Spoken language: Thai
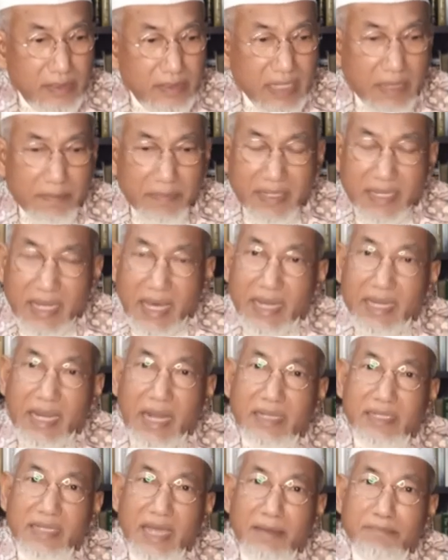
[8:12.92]
ในบรรดาห
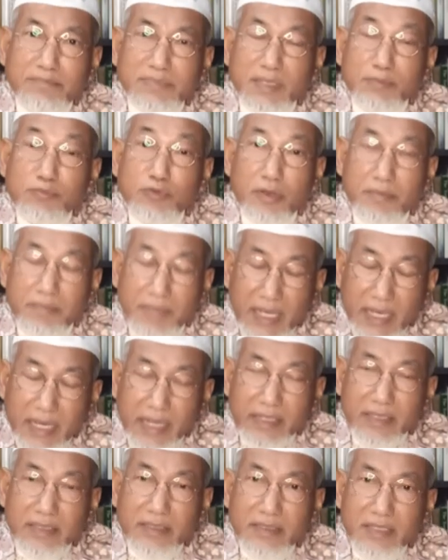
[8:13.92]
ลักธรรมจำนวนมา
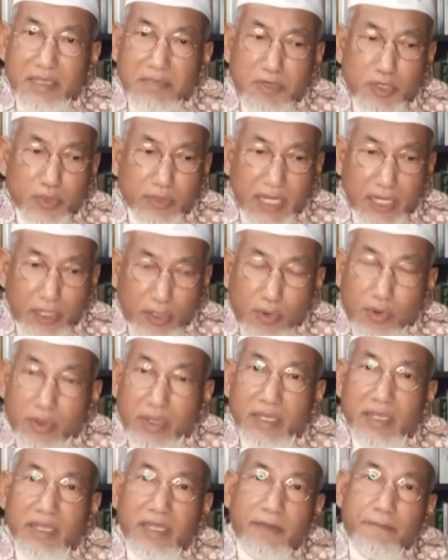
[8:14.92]
กที่มีอยู่ในโลก
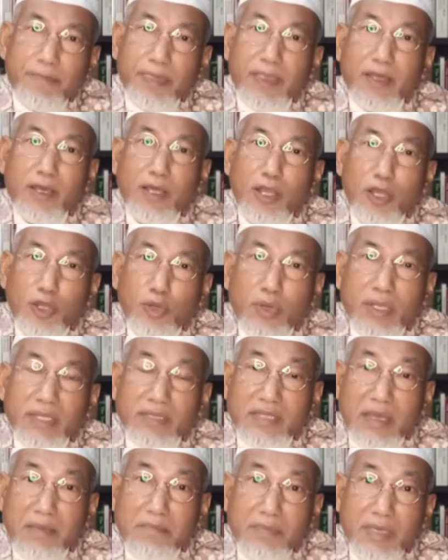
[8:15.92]
นี้ล้วน
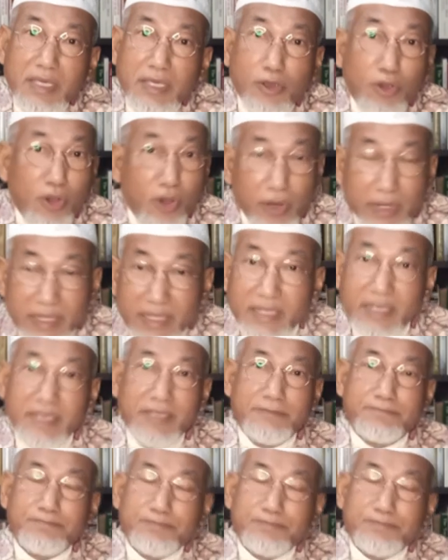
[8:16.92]
แต่มีข้อดี